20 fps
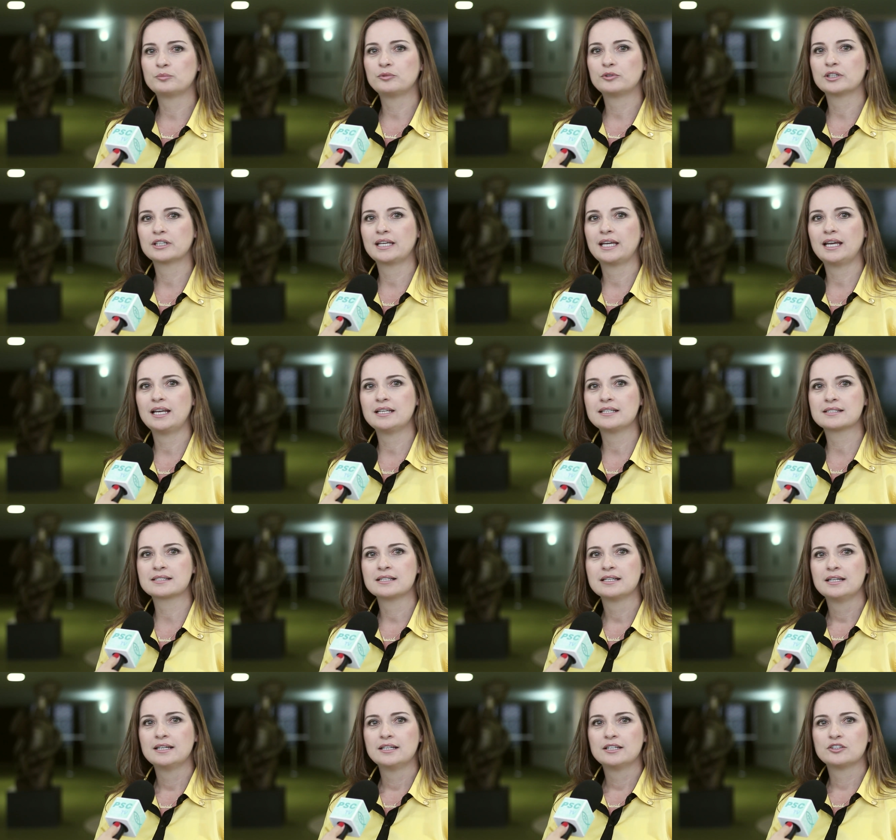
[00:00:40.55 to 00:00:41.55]
porque
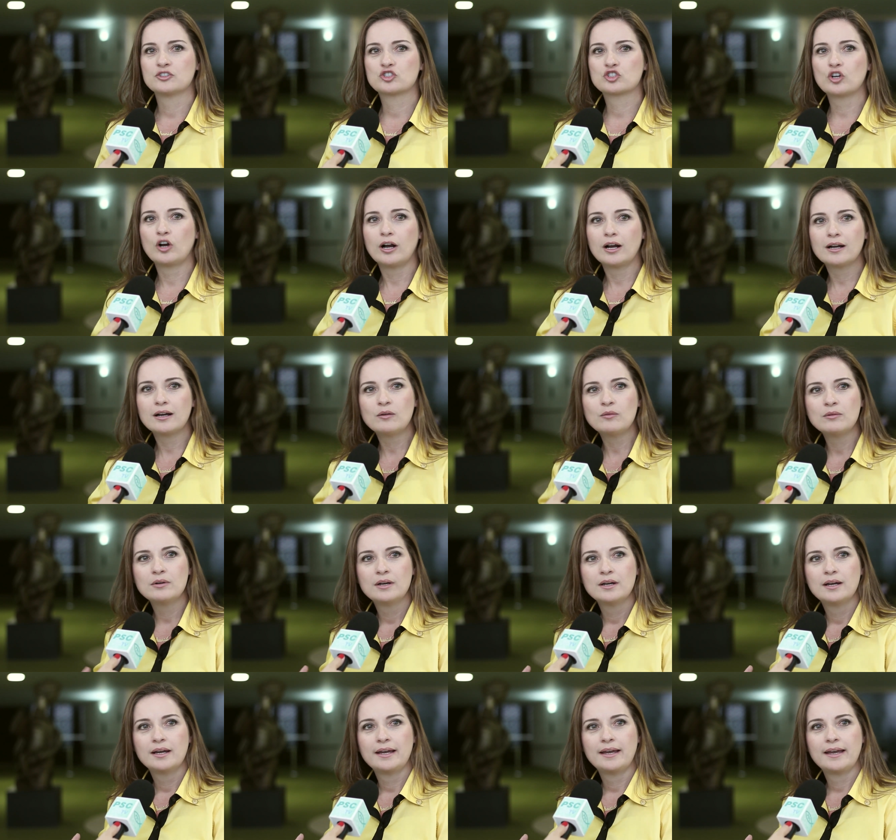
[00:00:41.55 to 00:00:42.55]
eles jogam
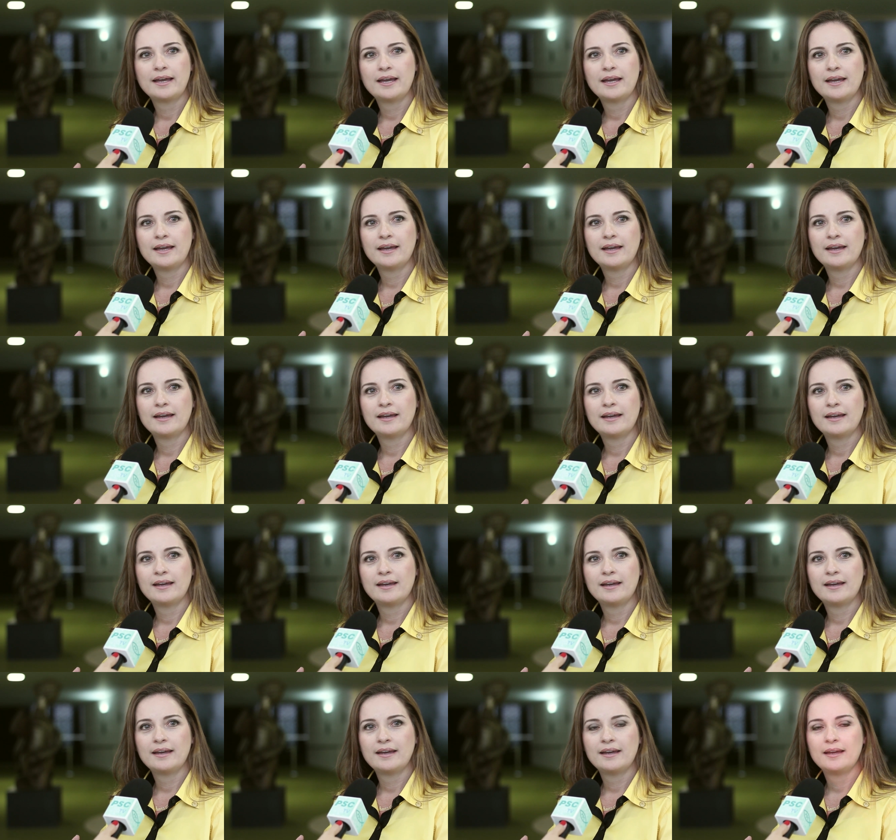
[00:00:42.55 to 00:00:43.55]
é, é,
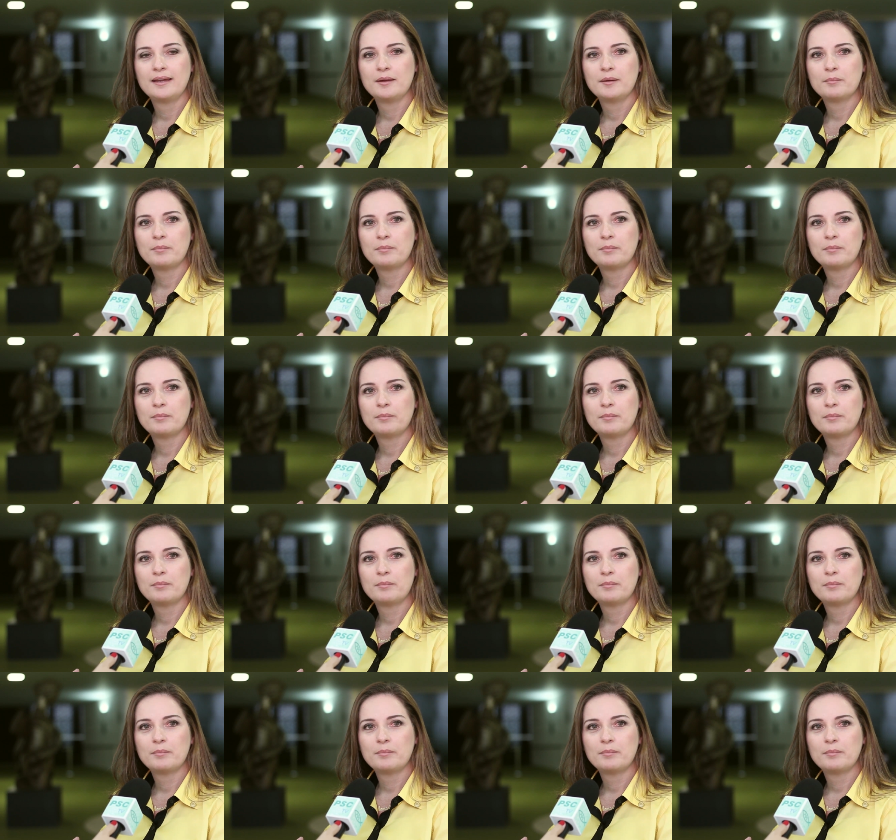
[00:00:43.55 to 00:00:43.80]
é,